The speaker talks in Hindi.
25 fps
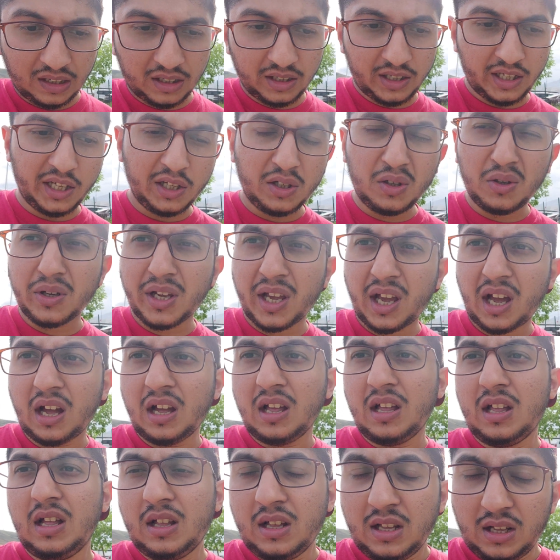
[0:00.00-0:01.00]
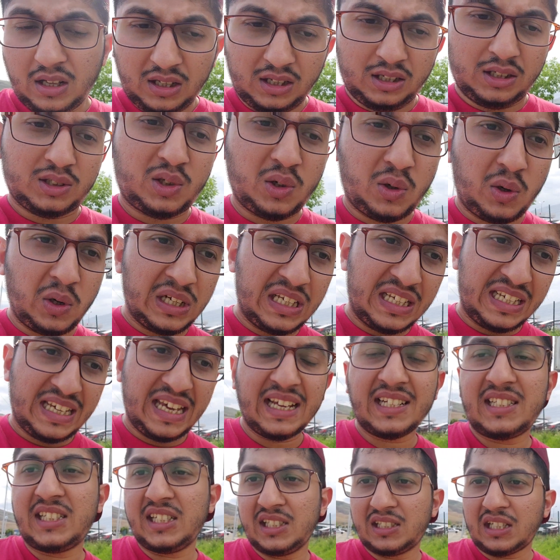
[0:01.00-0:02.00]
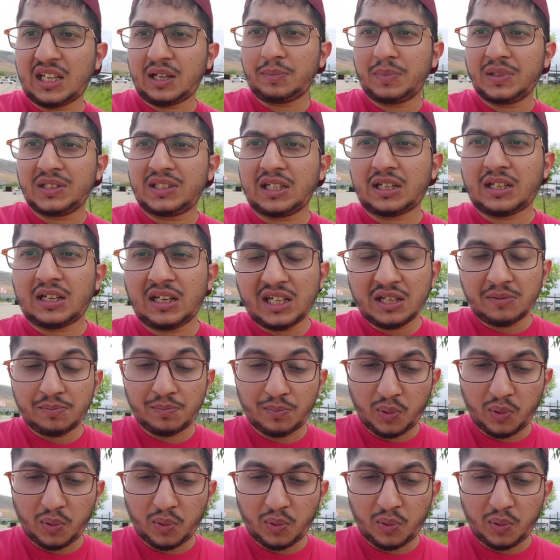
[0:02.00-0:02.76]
ठीक हो क्या तो ये चीज़ आपने चेक कर ली